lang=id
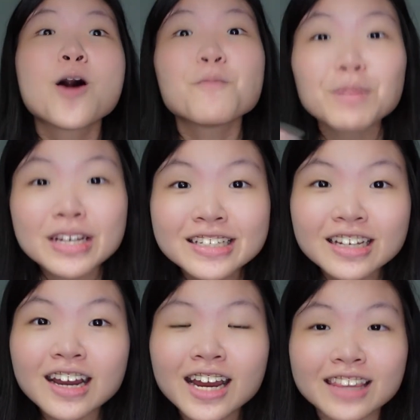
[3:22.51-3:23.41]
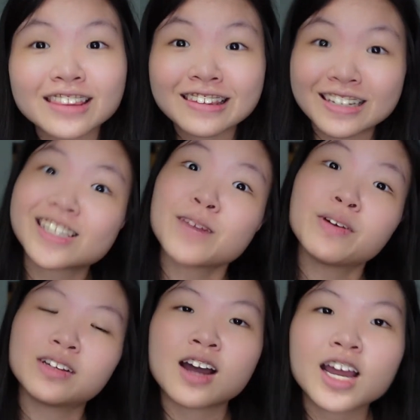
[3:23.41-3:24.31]
plus gara jadi tambah
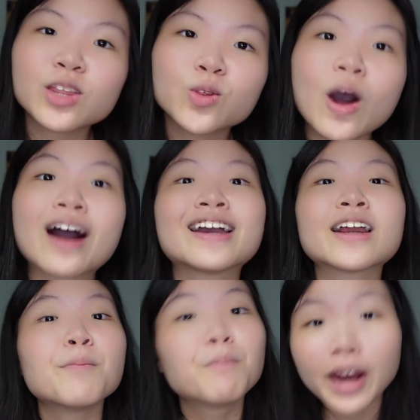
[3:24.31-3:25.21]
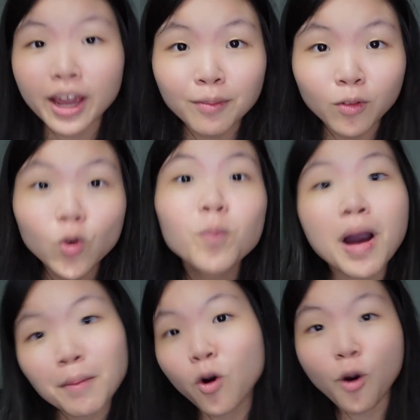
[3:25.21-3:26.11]
tegang itu akhirnya blank
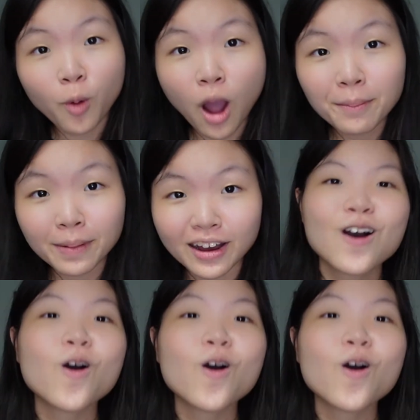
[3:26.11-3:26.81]
lupa mau ngomong apa